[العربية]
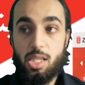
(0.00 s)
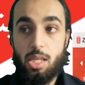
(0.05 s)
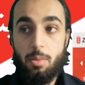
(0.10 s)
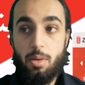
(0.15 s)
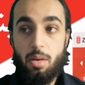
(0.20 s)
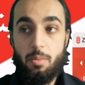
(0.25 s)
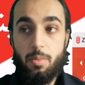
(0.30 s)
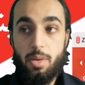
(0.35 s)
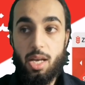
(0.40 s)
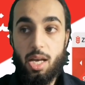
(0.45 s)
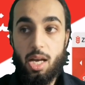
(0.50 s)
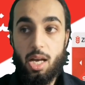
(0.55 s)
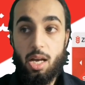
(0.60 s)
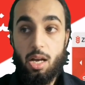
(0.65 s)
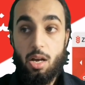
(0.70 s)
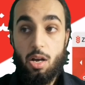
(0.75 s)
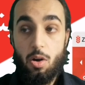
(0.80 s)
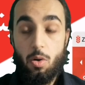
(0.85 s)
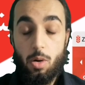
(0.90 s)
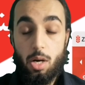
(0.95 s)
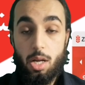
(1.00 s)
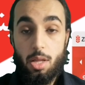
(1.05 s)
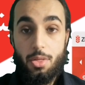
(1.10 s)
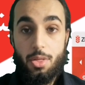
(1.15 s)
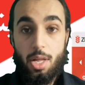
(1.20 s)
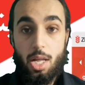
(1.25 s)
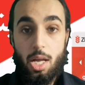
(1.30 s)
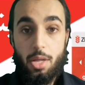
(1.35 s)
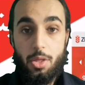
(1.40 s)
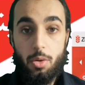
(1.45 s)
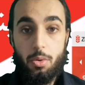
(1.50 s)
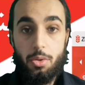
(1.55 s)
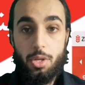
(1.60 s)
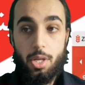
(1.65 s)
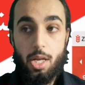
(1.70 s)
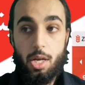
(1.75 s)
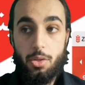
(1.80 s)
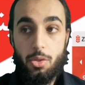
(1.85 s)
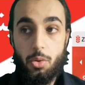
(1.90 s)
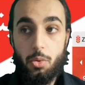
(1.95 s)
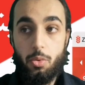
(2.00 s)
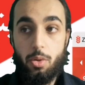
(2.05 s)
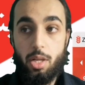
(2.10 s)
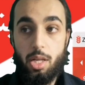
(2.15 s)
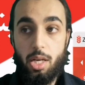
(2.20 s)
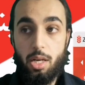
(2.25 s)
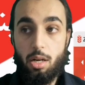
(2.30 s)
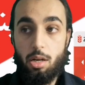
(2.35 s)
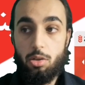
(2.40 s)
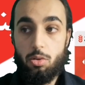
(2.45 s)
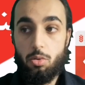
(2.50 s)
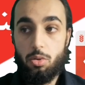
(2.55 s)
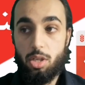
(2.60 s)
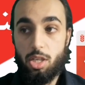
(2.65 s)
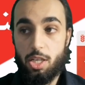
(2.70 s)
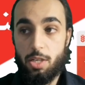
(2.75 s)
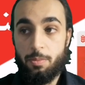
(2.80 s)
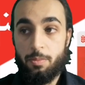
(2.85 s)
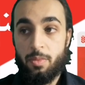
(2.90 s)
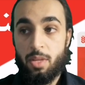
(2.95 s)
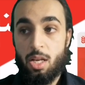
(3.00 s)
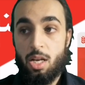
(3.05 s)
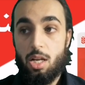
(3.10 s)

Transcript: 733 ليرة تركي